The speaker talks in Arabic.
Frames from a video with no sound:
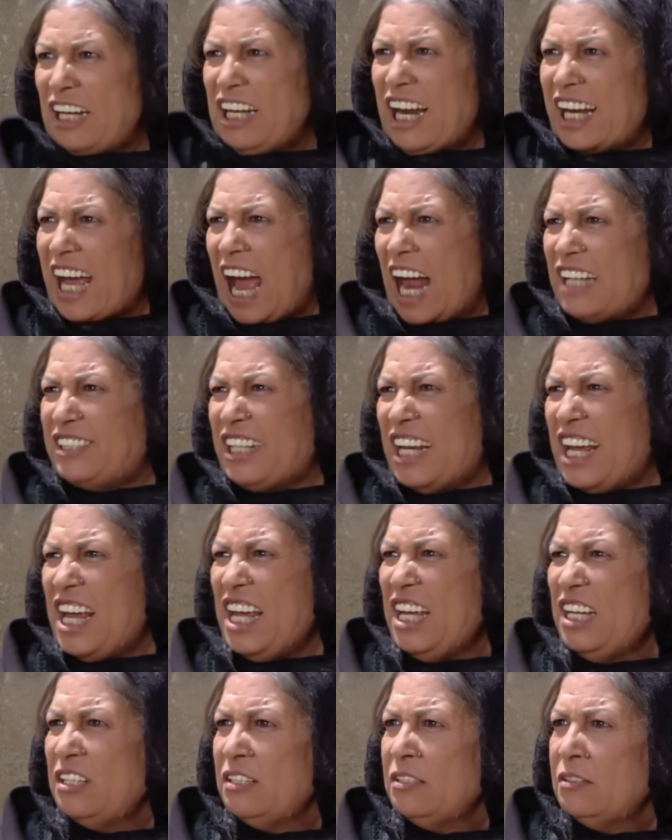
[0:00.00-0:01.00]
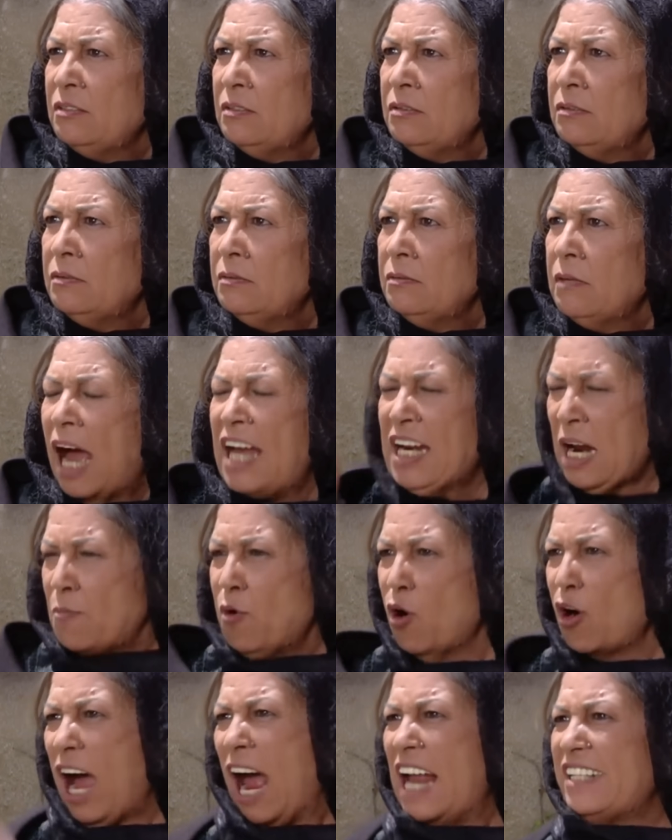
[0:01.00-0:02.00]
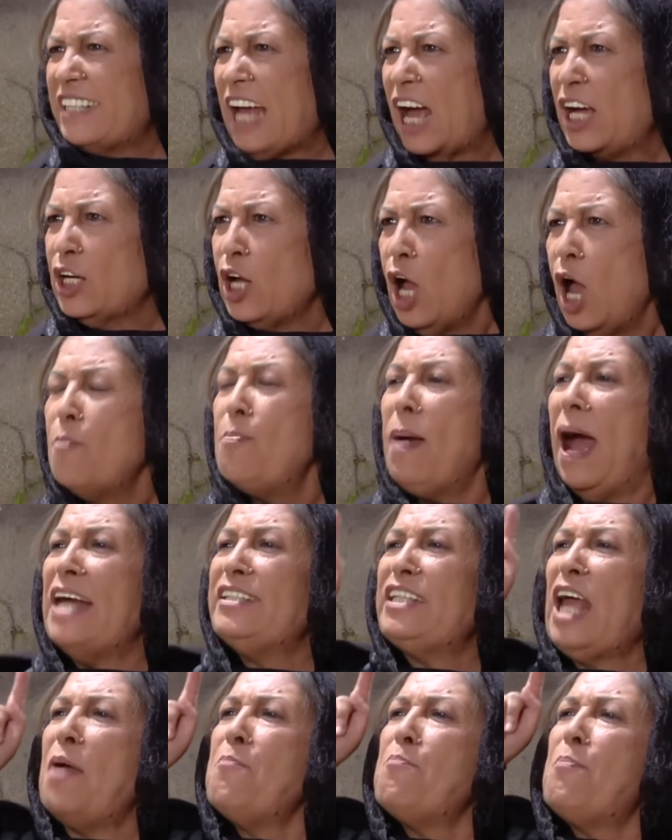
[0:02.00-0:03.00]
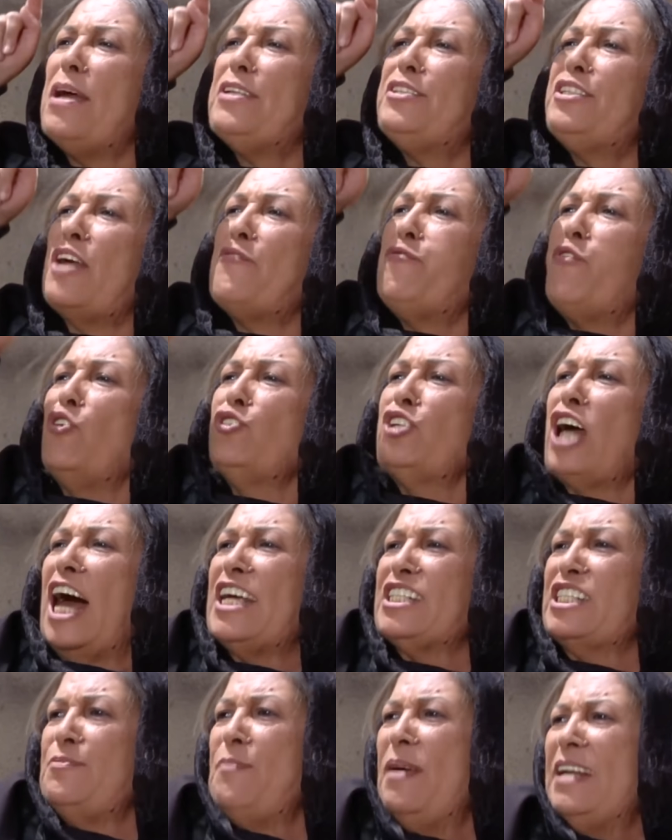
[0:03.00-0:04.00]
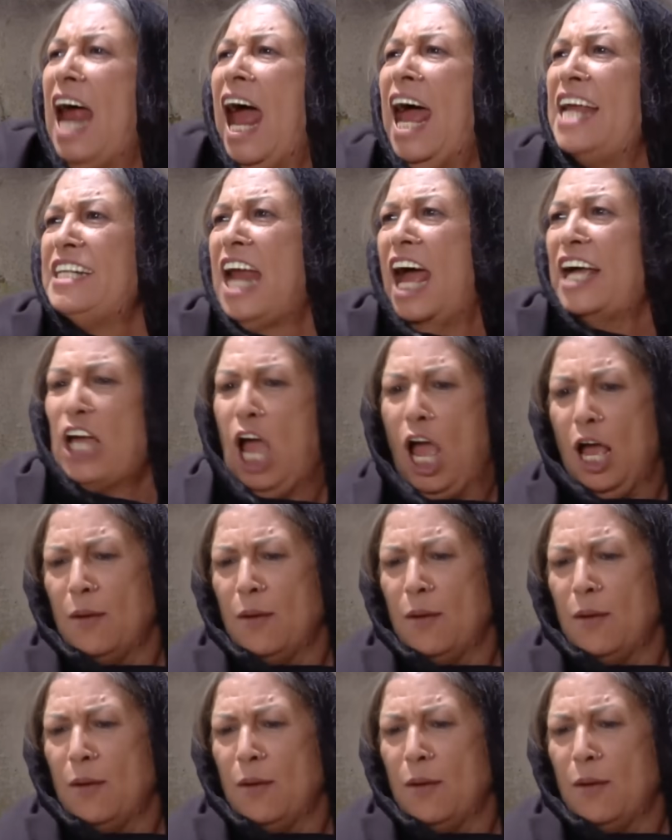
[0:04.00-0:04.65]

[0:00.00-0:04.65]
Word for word: تقلي خالتي انا مو خالتك بعدين بدي فوت غصبا عنك